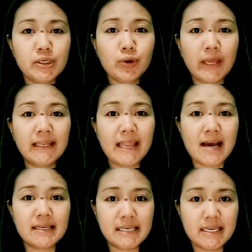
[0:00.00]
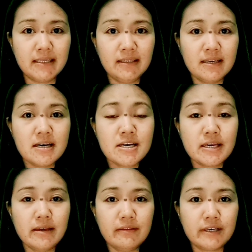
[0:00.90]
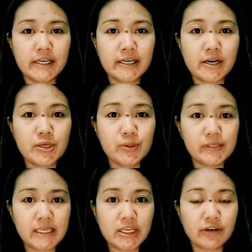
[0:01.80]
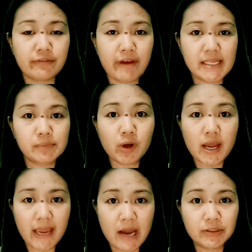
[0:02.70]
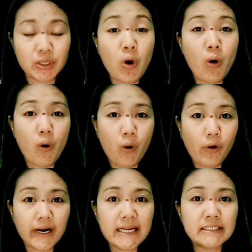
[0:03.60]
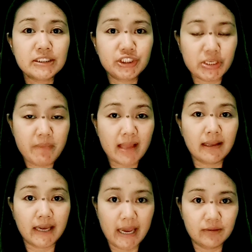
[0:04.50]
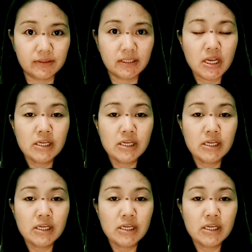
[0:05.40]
you can log in either using your Facebook account or Gmail account.